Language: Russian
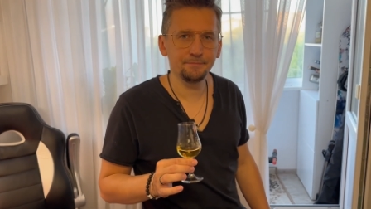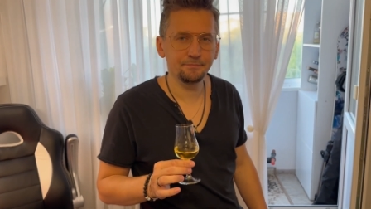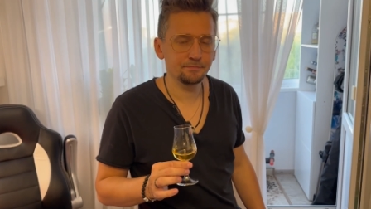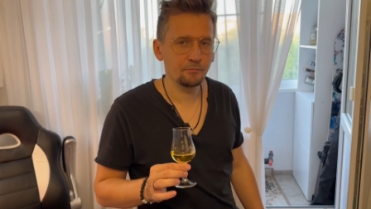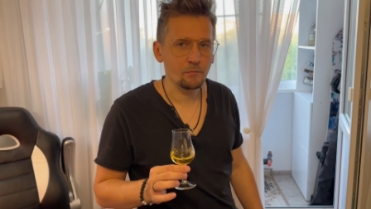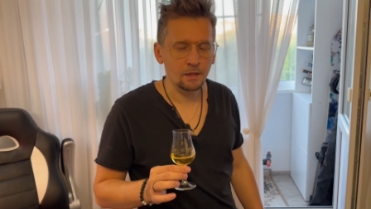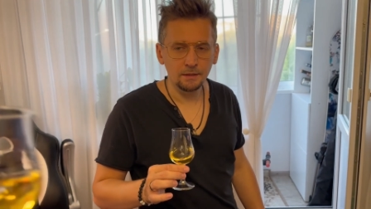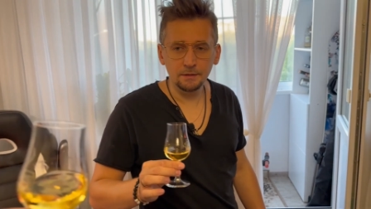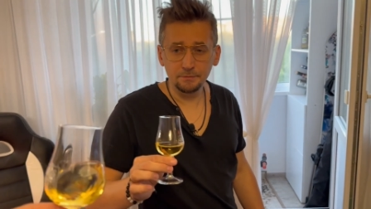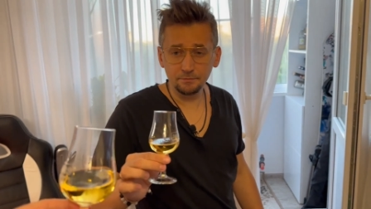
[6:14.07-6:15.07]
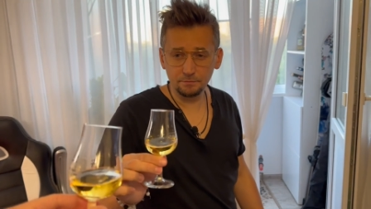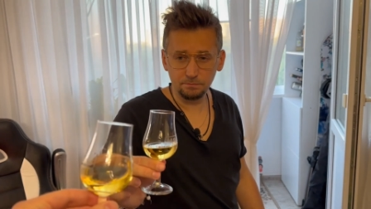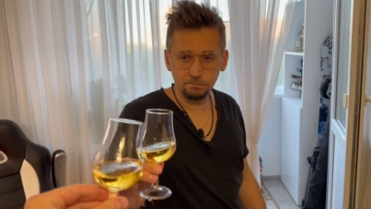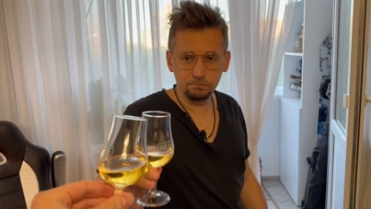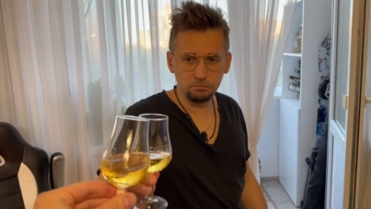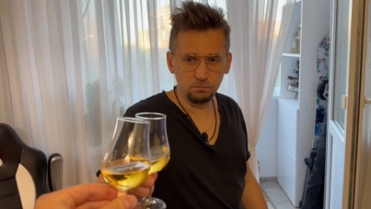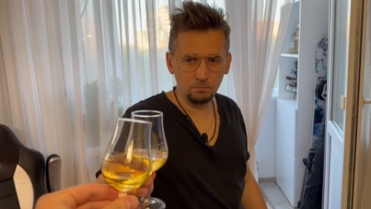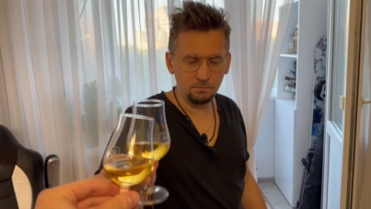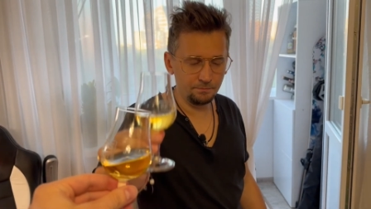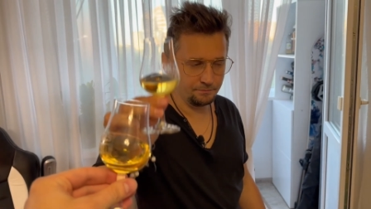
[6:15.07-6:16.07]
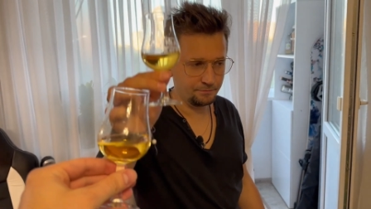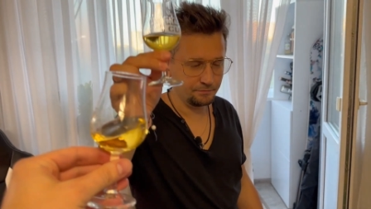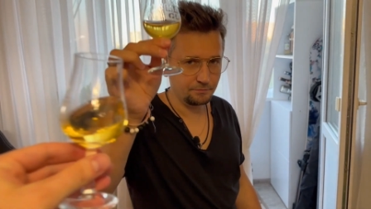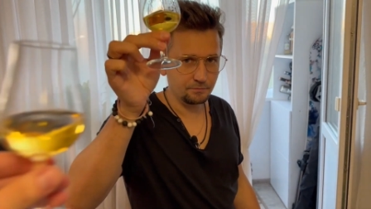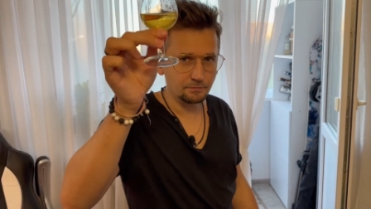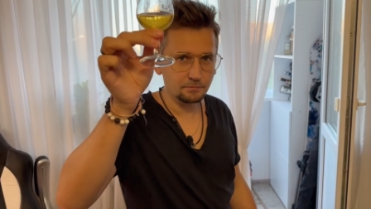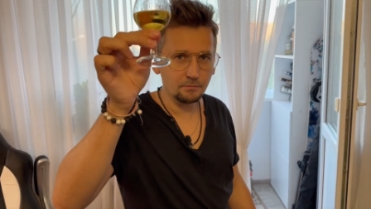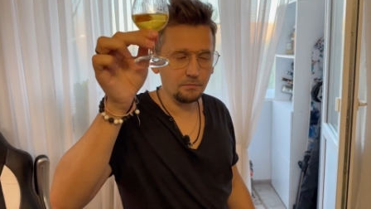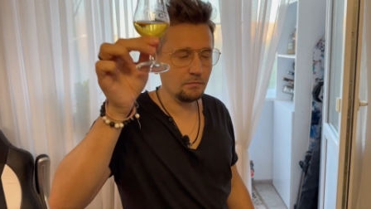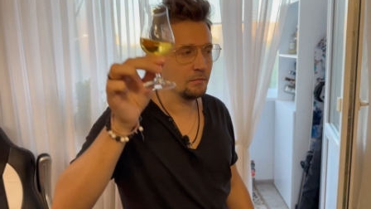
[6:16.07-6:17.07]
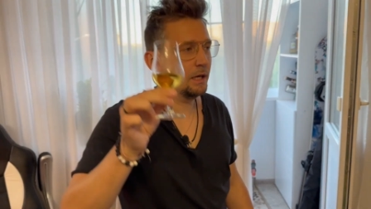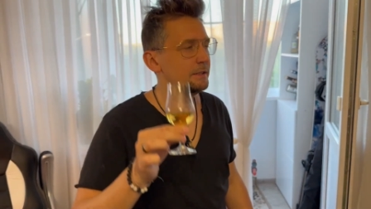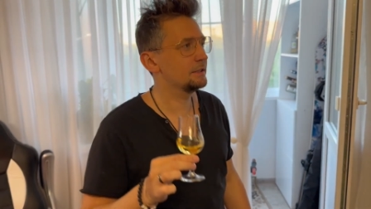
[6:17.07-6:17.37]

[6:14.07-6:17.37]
Давай, вот он, момент настал. Мне очень интересно, на самом деле.